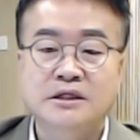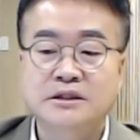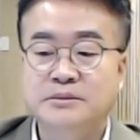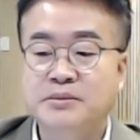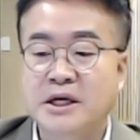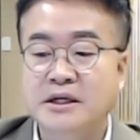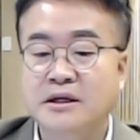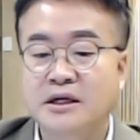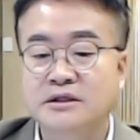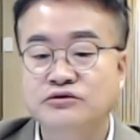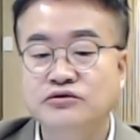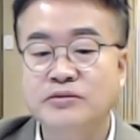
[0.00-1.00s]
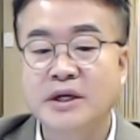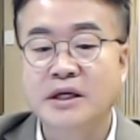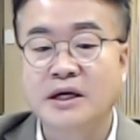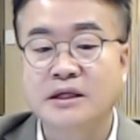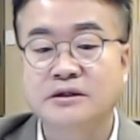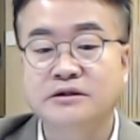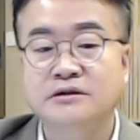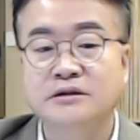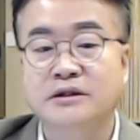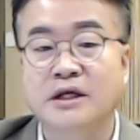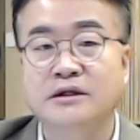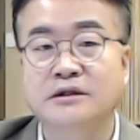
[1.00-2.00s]
그 100개가 수백 개가
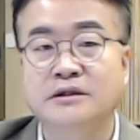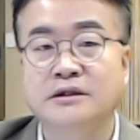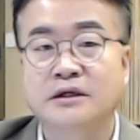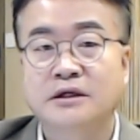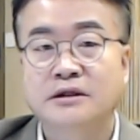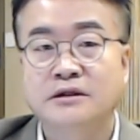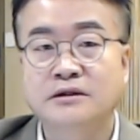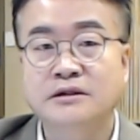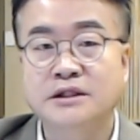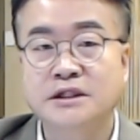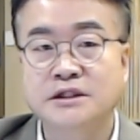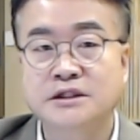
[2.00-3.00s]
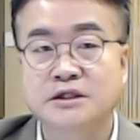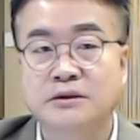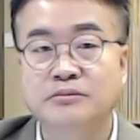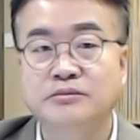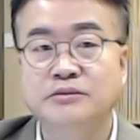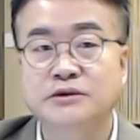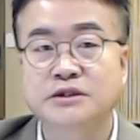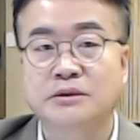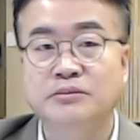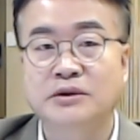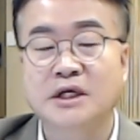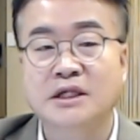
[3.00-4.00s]
늘을 때는 늘기 전
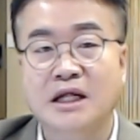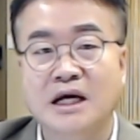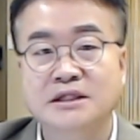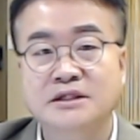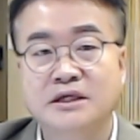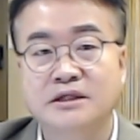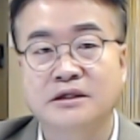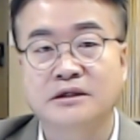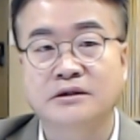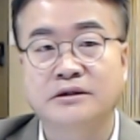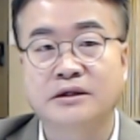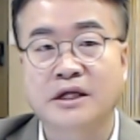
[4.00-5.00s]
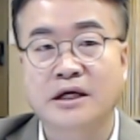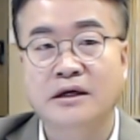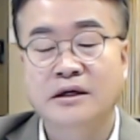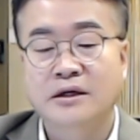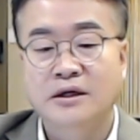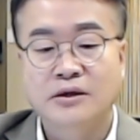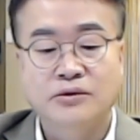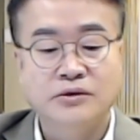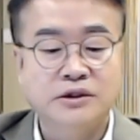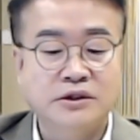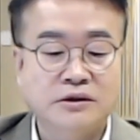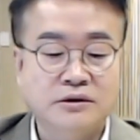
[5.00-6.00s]
전보다 낮아야 되는 건데
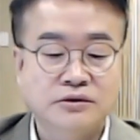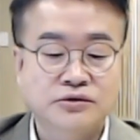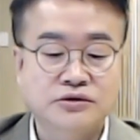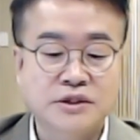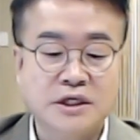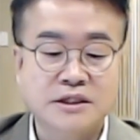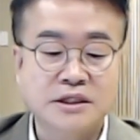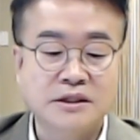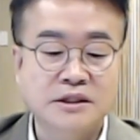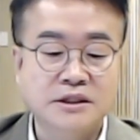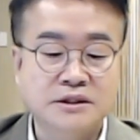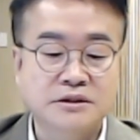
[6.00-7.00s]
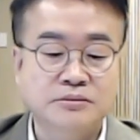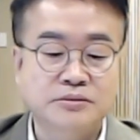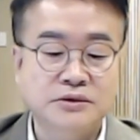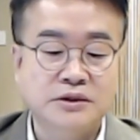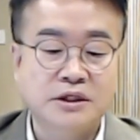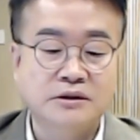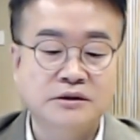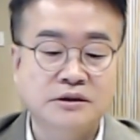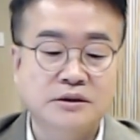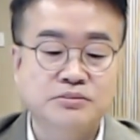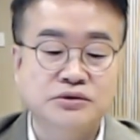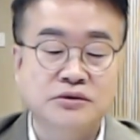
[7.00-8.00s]
오히려 규제가 생기기 전에는
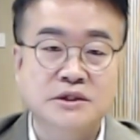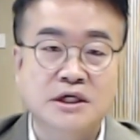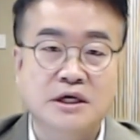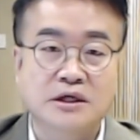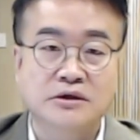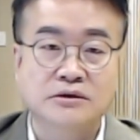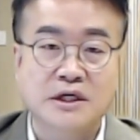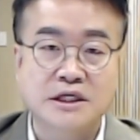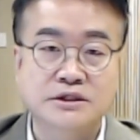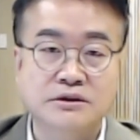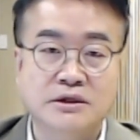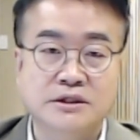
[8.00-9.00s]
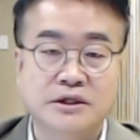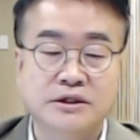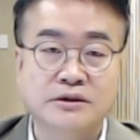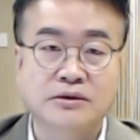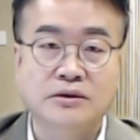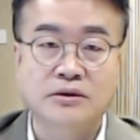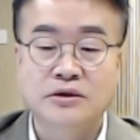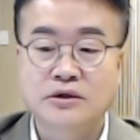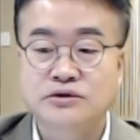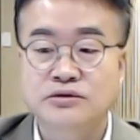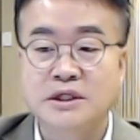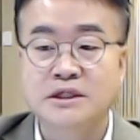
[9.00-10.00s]
부동산 가격도 안정화돼 있고
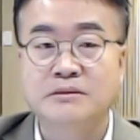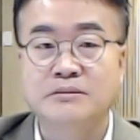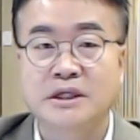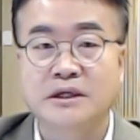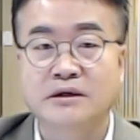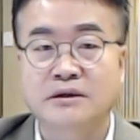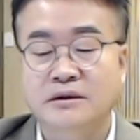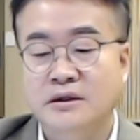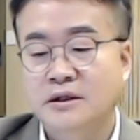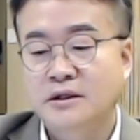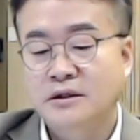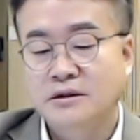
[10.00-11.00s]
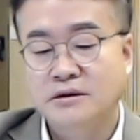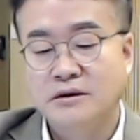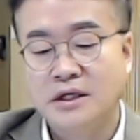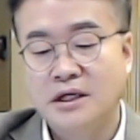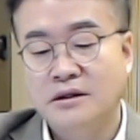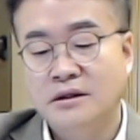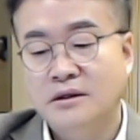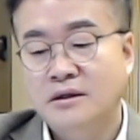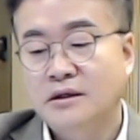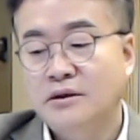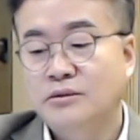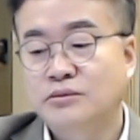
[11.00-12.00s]
좋았단 말이에요. 그러나
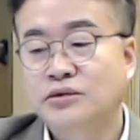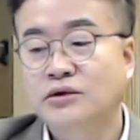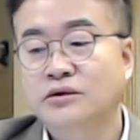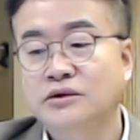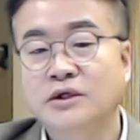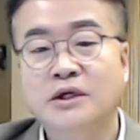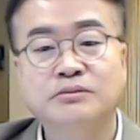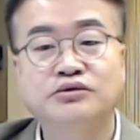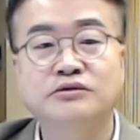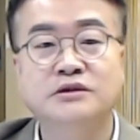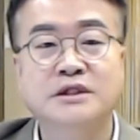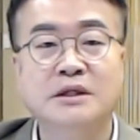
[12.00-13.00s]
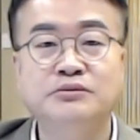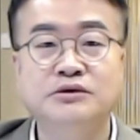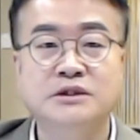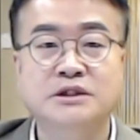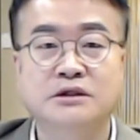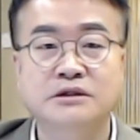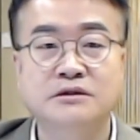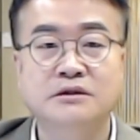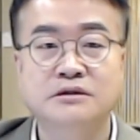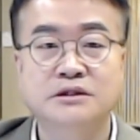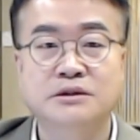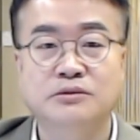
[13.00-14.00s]
뭘 어떻게 불을 산불을
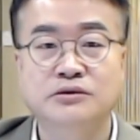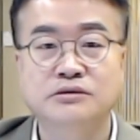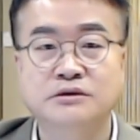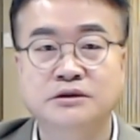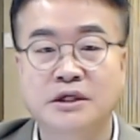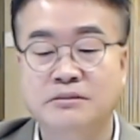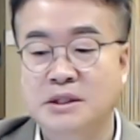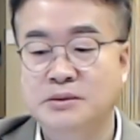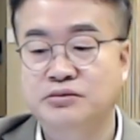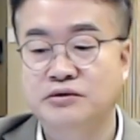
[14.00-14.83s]
저질렀는지 모르는데 막